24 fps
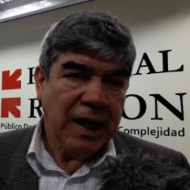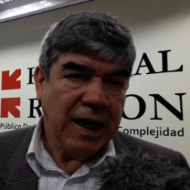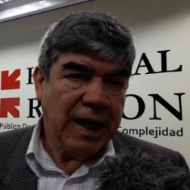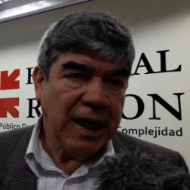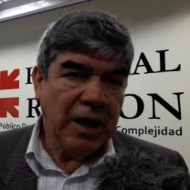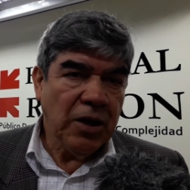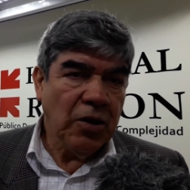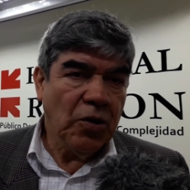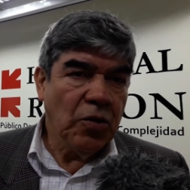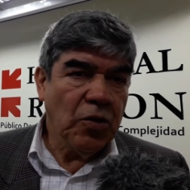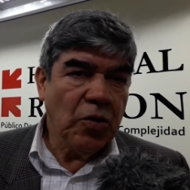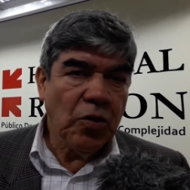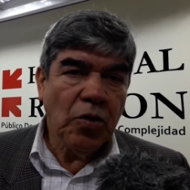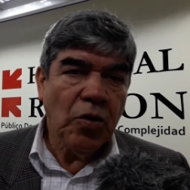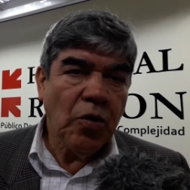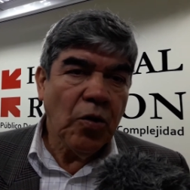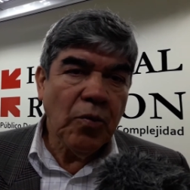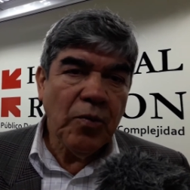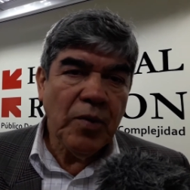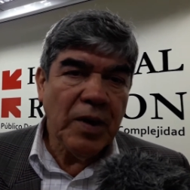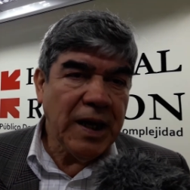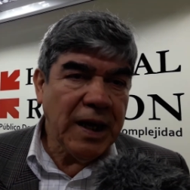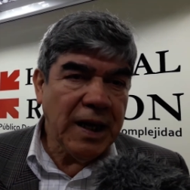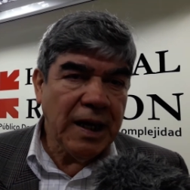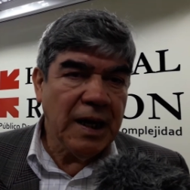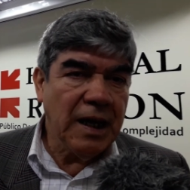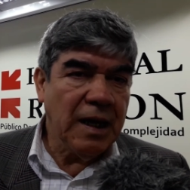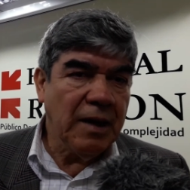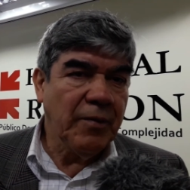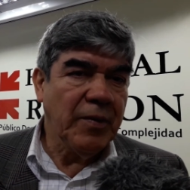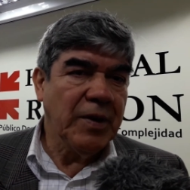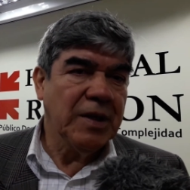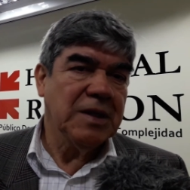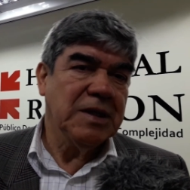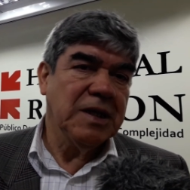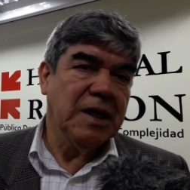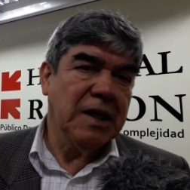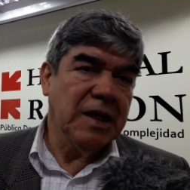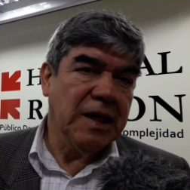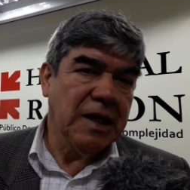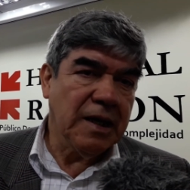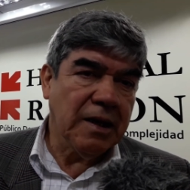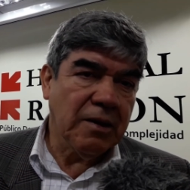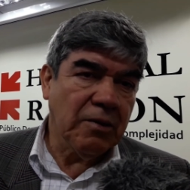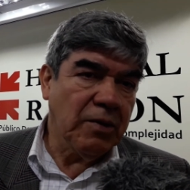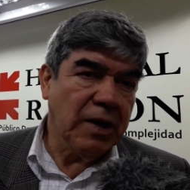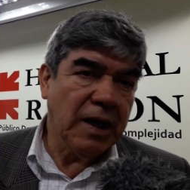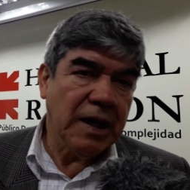que no nos obliga a
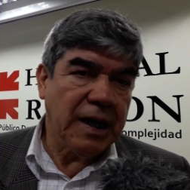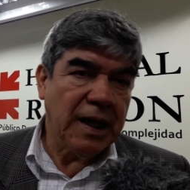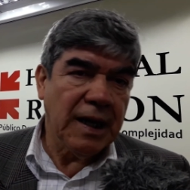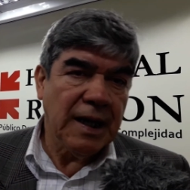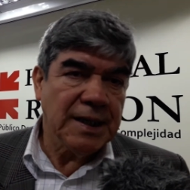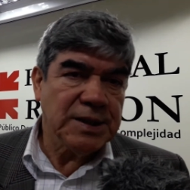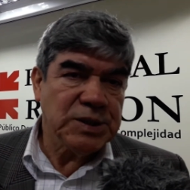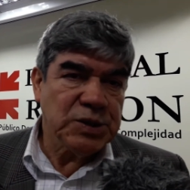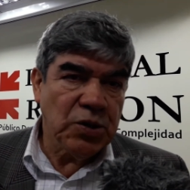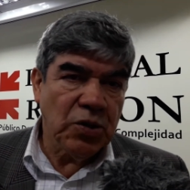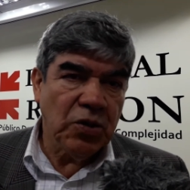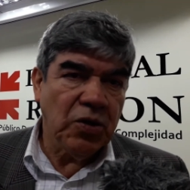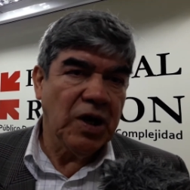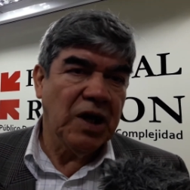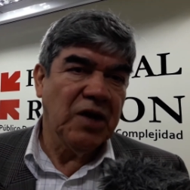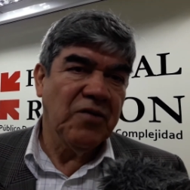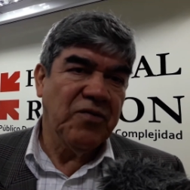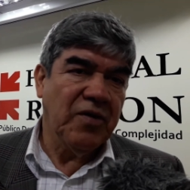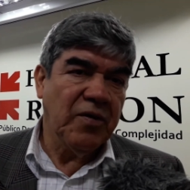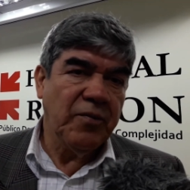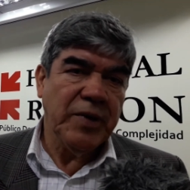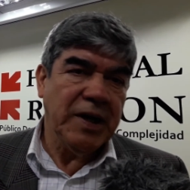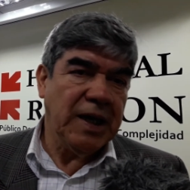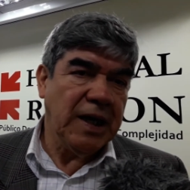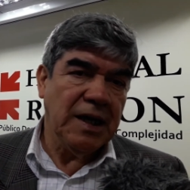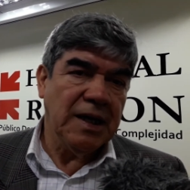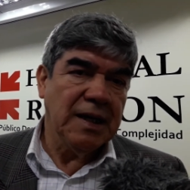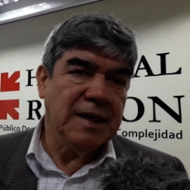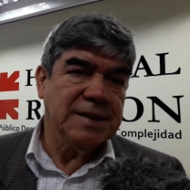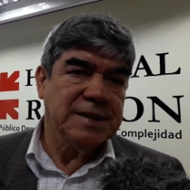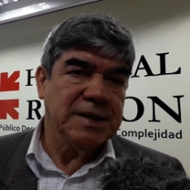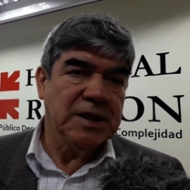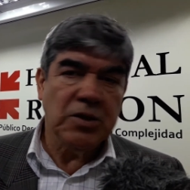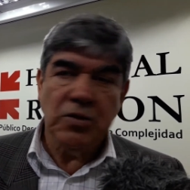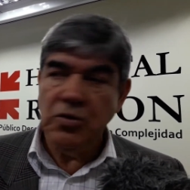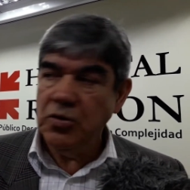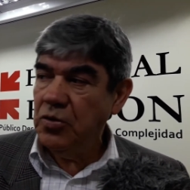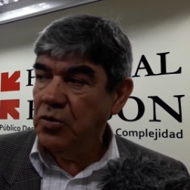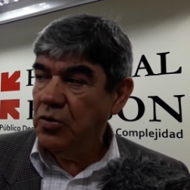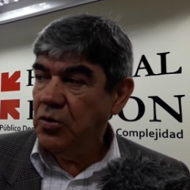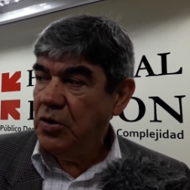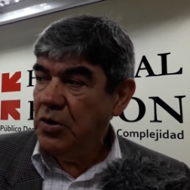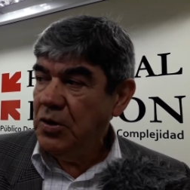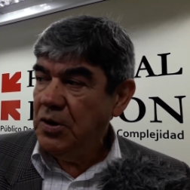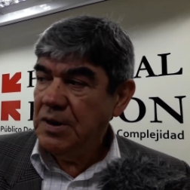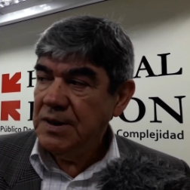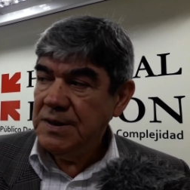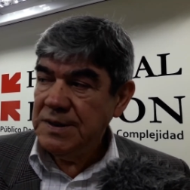mantener una relación con la familia, sino
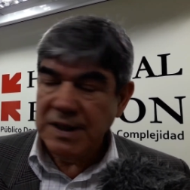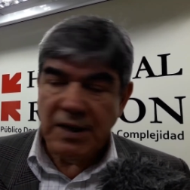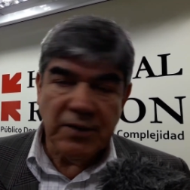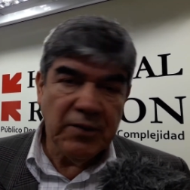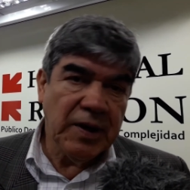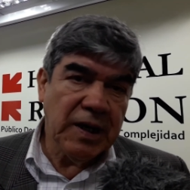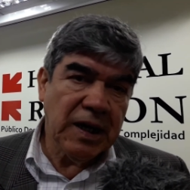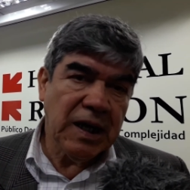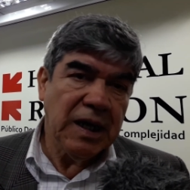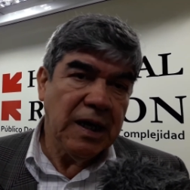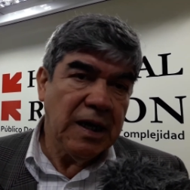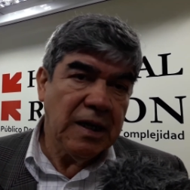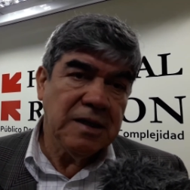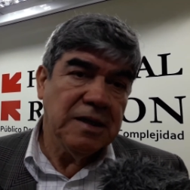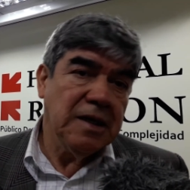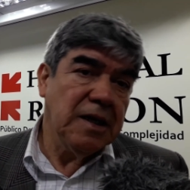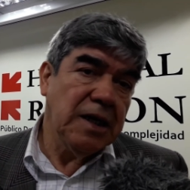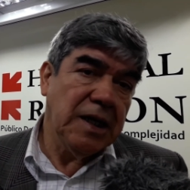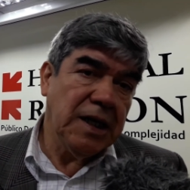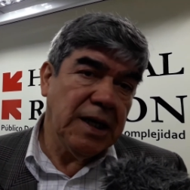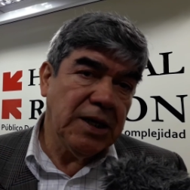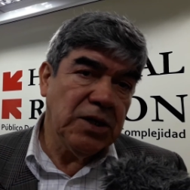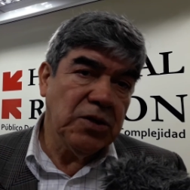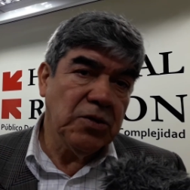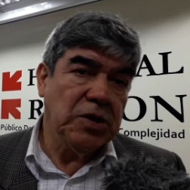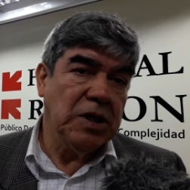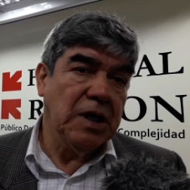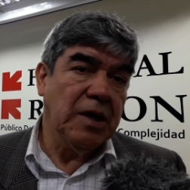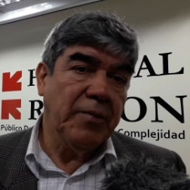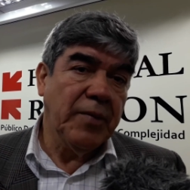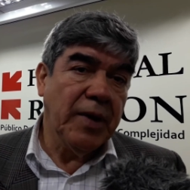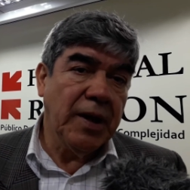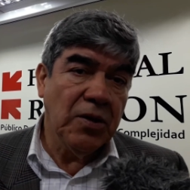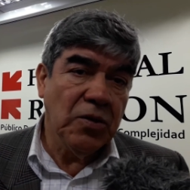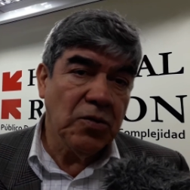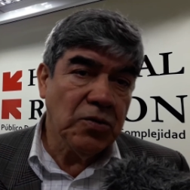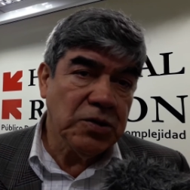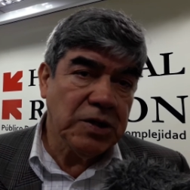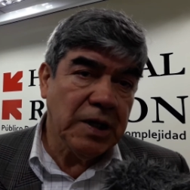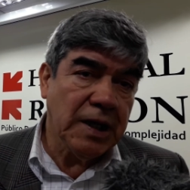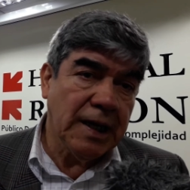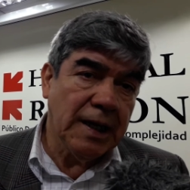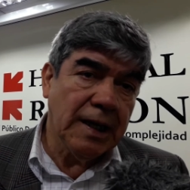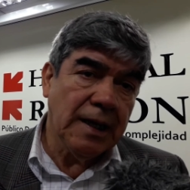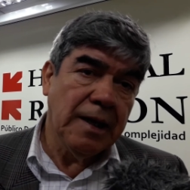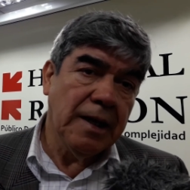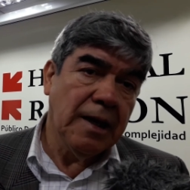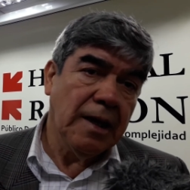saber que este niño llamado
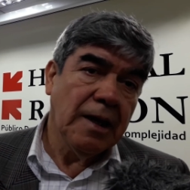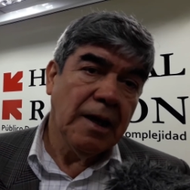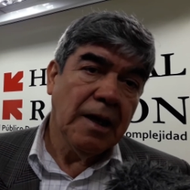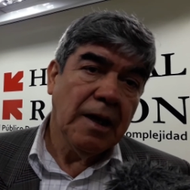tal